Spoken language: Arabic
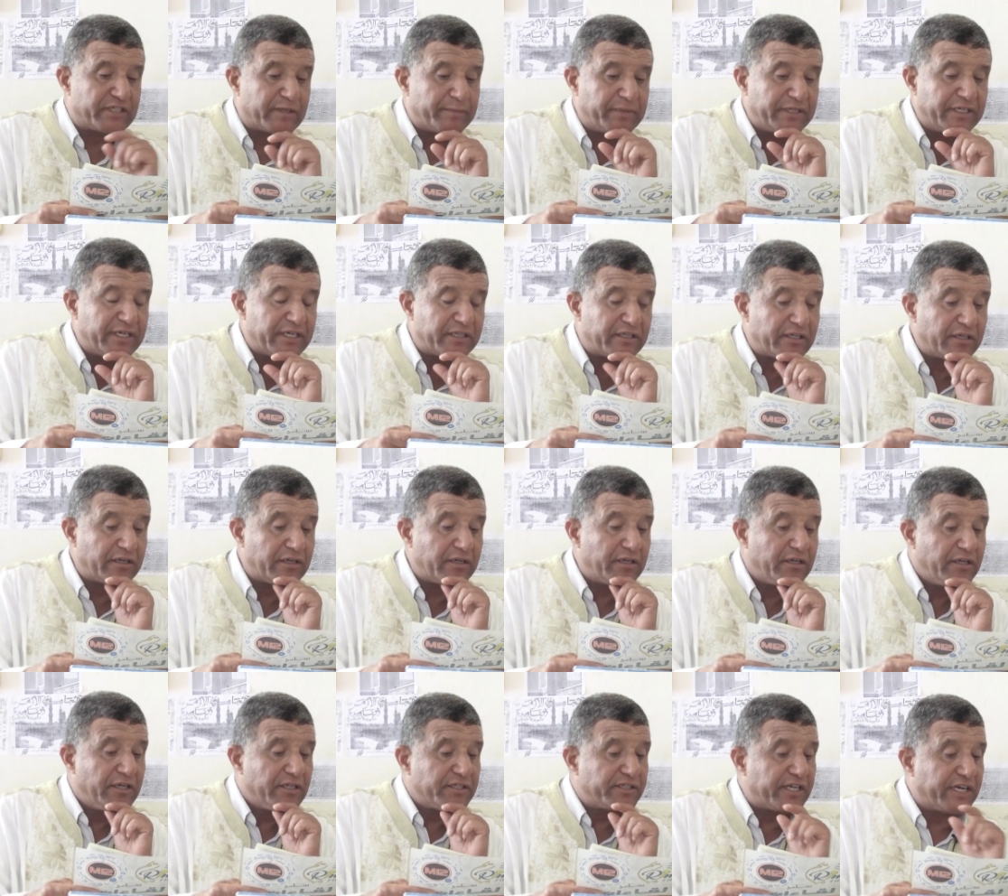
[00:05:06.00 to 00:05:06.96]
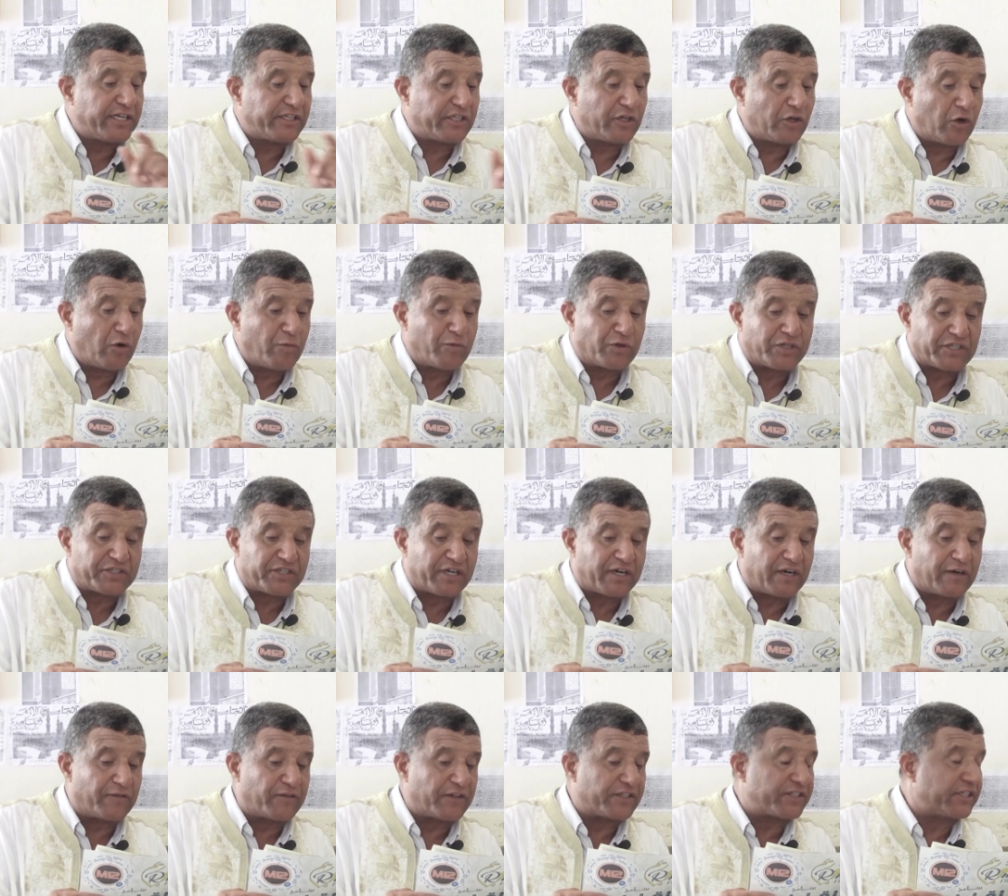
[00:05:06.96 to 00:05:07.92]
السبعينات ان سياتي يوم
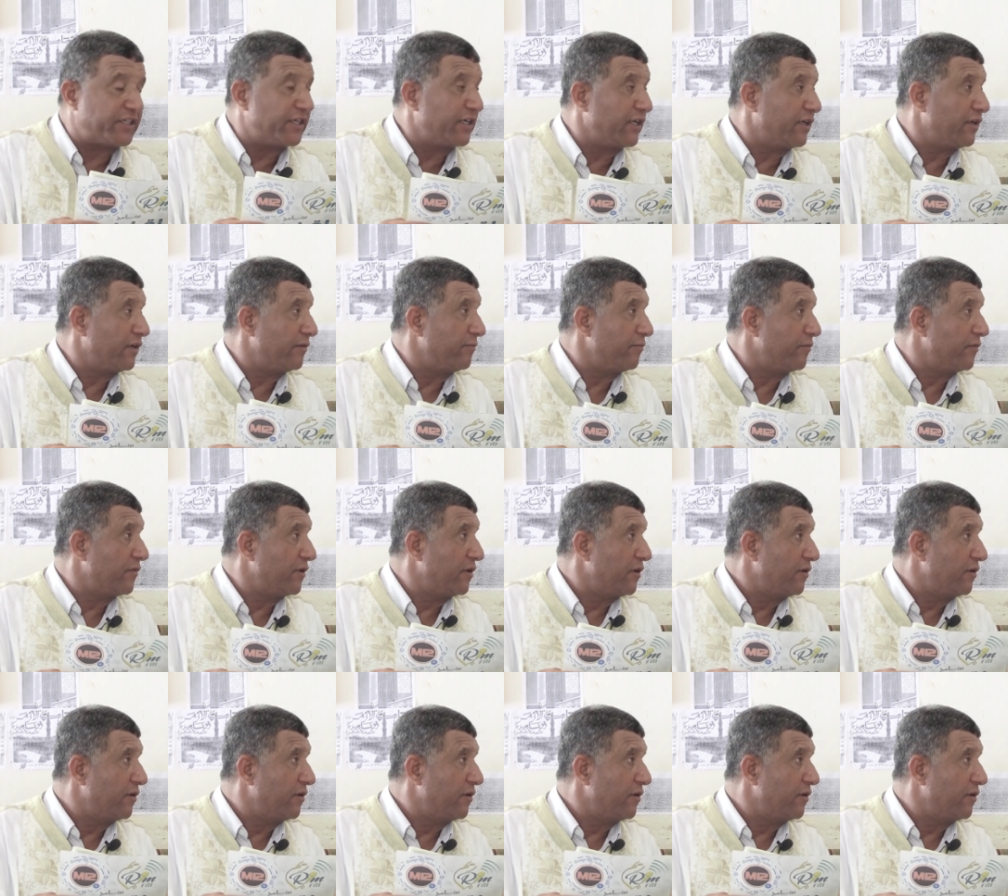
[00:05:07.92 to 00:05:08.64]
وتستقل فلسطين بطبيعه